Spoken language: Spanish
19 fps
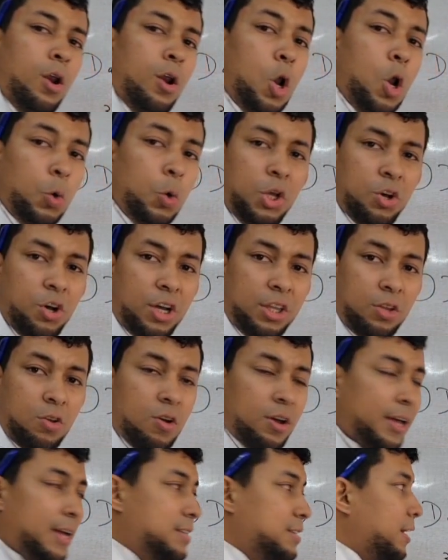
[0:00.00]
Lo único que
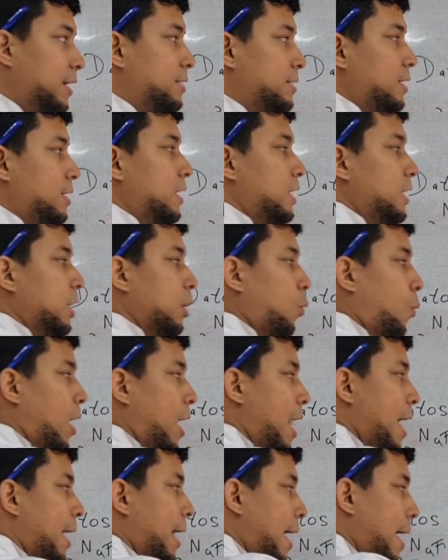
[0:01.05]
tengo que hacer es
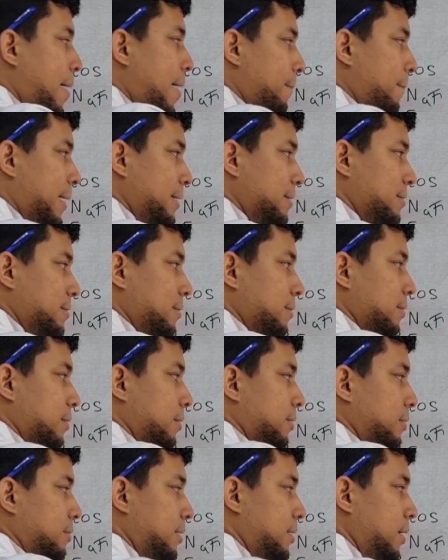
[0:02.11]
igualar ambas,
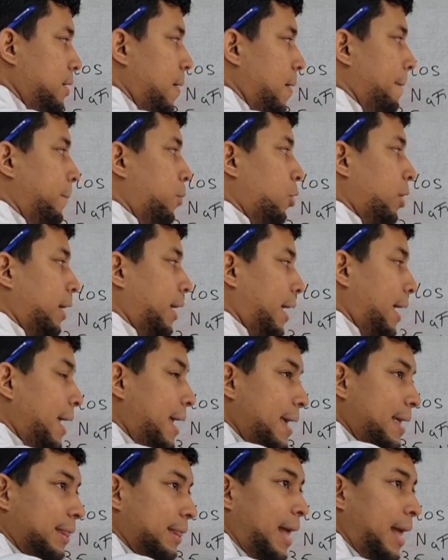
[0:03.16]
¿sí? Porque
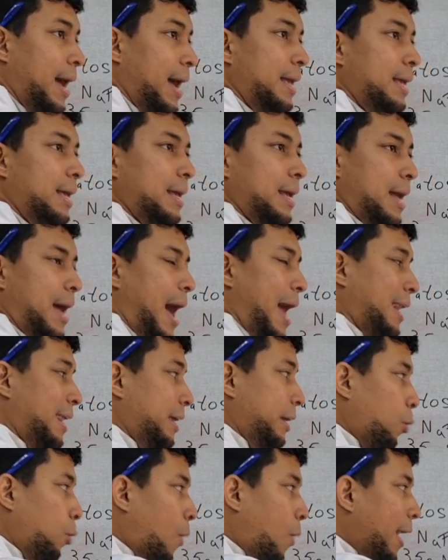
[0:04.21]
esta, al
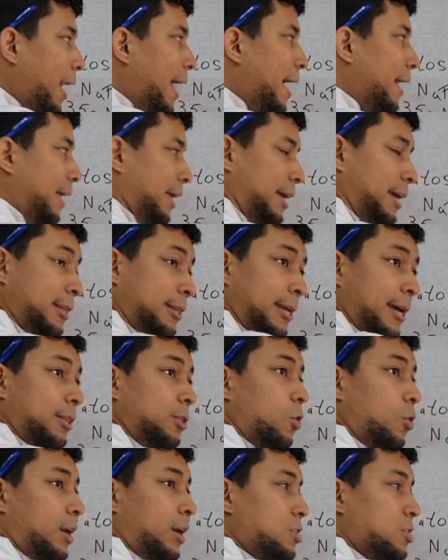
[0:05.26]
igualar estas
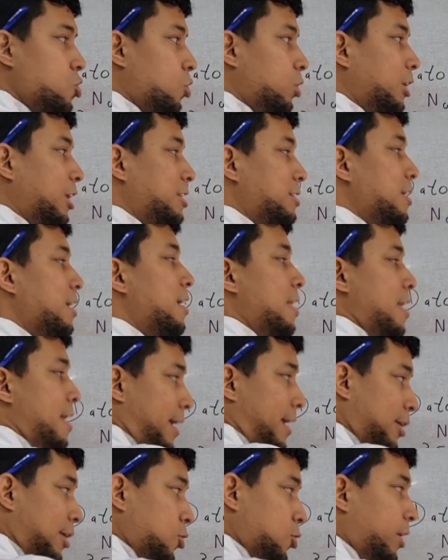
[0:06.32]
dos razones
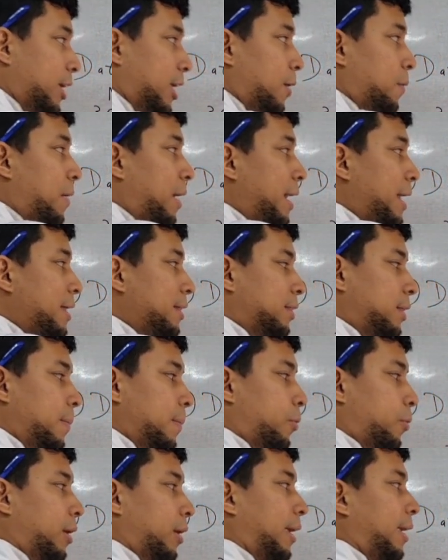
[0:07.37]
que son equivalentes,
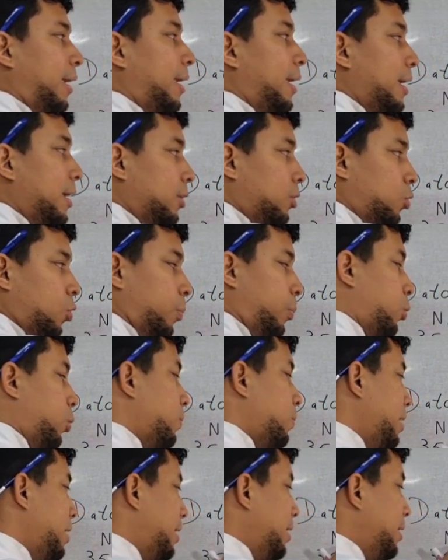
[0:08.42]
porque esto
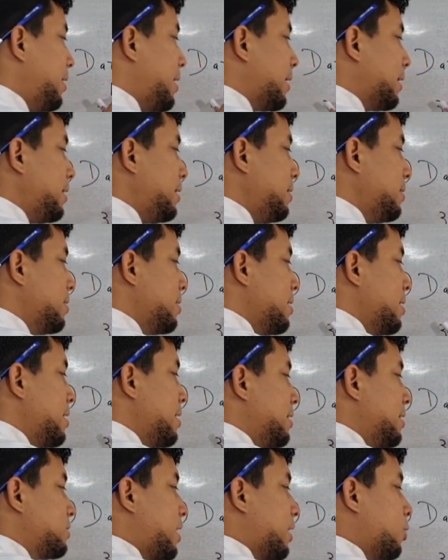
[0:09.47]
proviene de aquí,
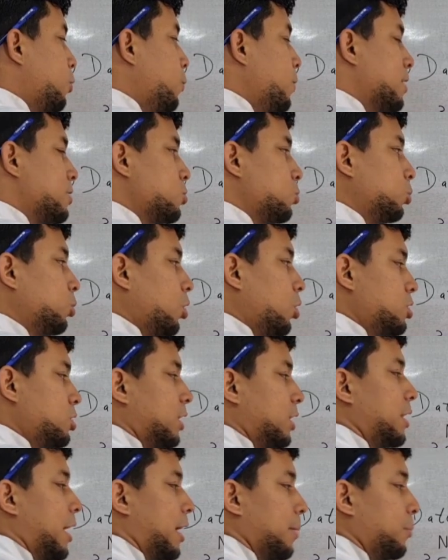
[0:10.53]
si aquí hubiese un 2,
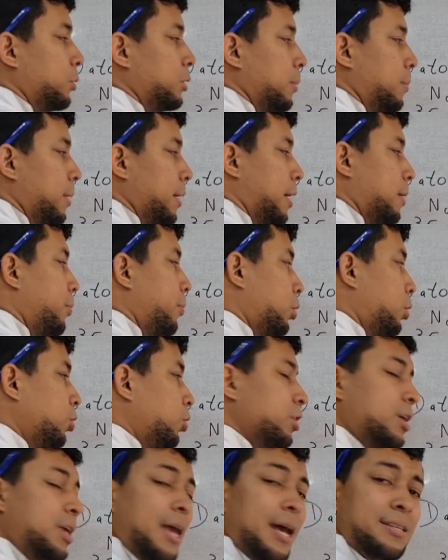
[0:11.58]
tendría que multiplicar por
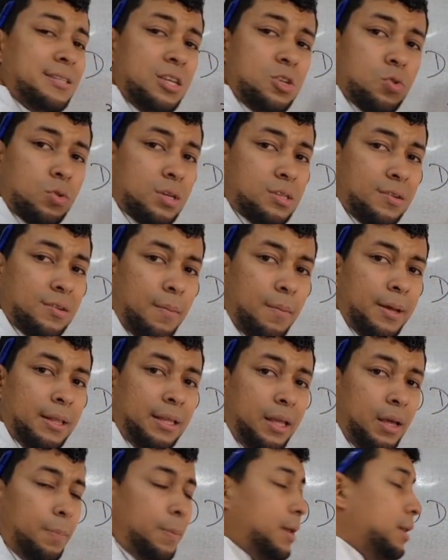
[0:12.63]
2 y así
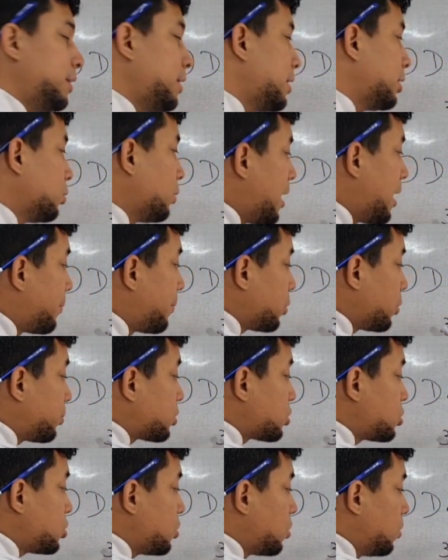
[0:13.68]
sucesivamente dependiendo de la
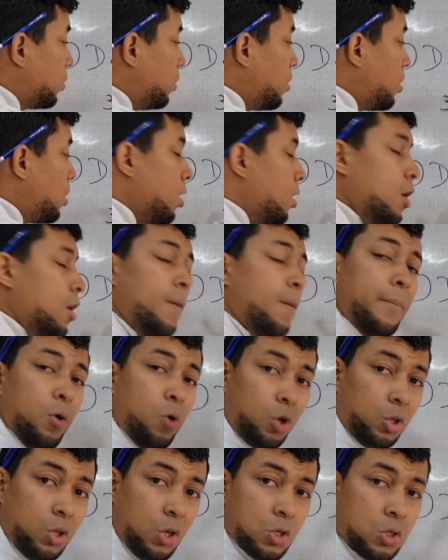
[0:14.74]
proporción,
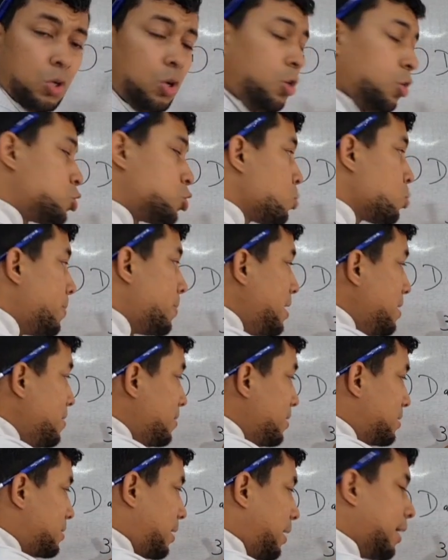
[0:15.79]
mejor dicho, los
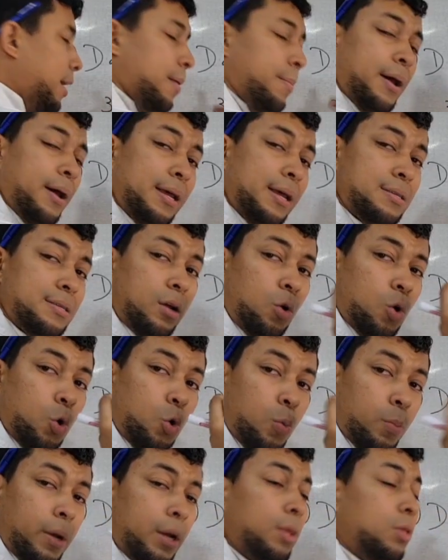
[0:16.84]
subíndices que aparecen,
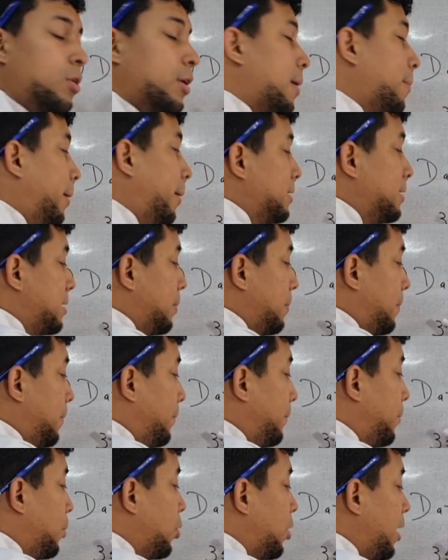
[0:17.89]
los numeritos que aparecen
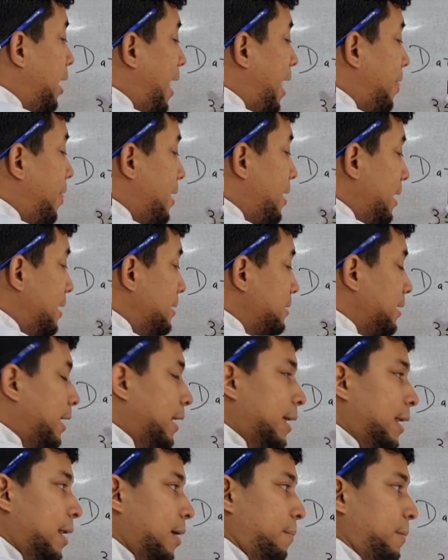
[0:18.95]
por la derecha
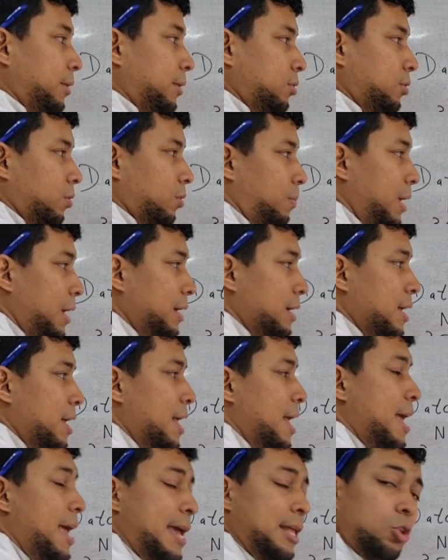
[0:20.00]
del elemento. Bien,
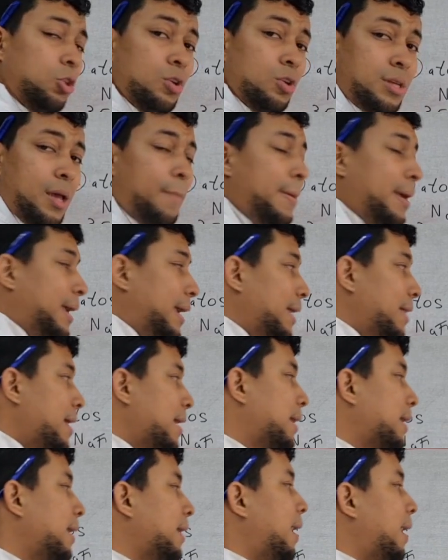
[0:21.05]
entonces me
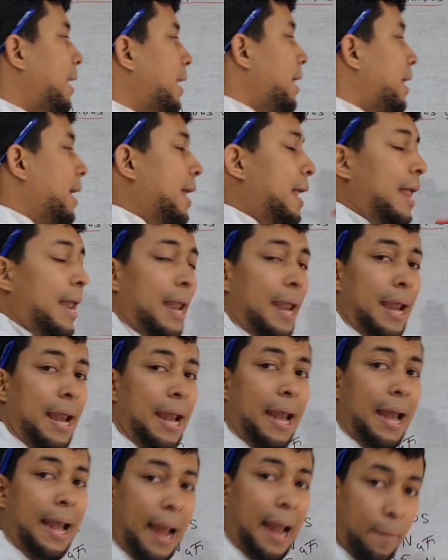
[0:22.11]
queda que
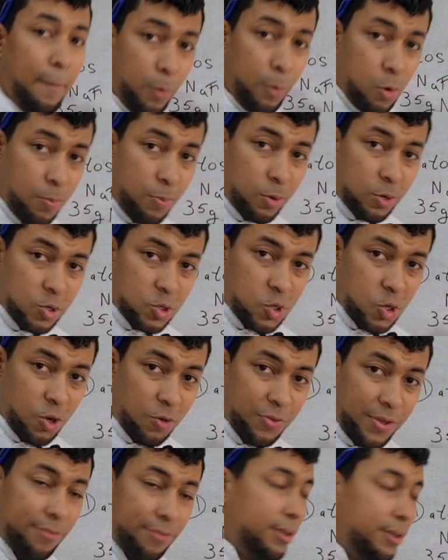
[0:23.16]
la
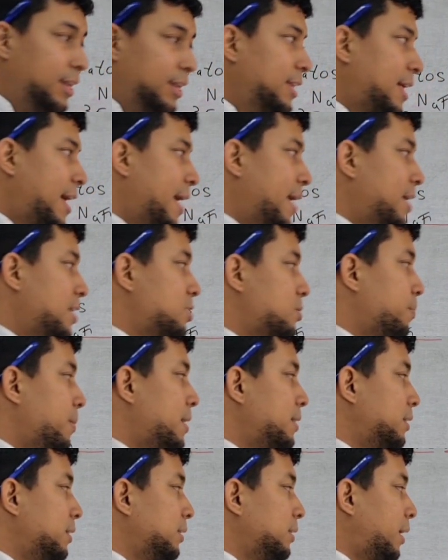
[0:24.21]
proporción definida es
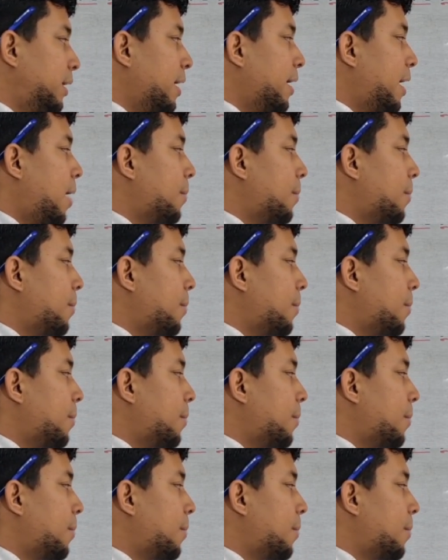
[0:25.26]
23